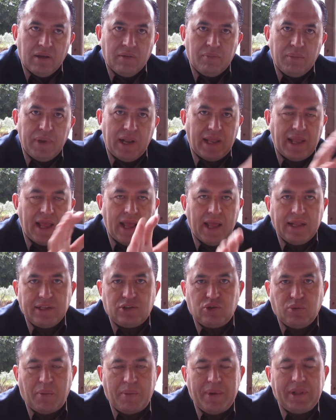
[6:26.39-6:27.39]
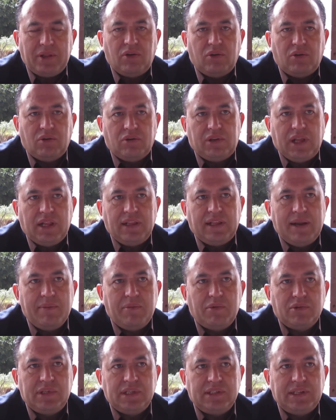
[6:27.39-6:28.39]
Mira, ya en su momento
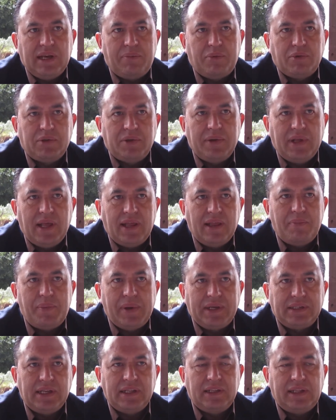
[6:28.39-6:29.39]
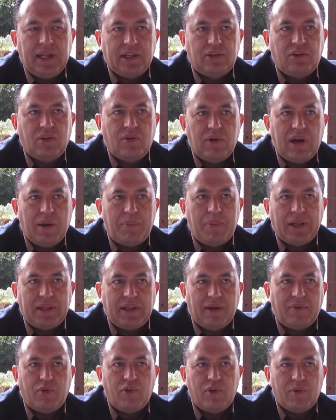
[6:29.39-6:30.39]
tendremos esa posibilidad de presentar toda una
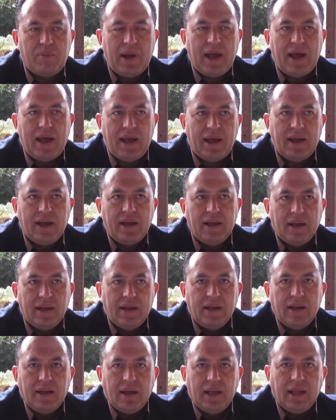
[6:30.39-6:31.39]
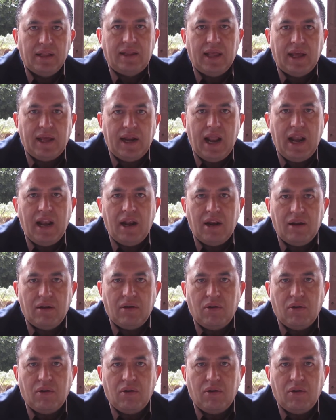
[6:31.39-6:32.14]
plataforma integral.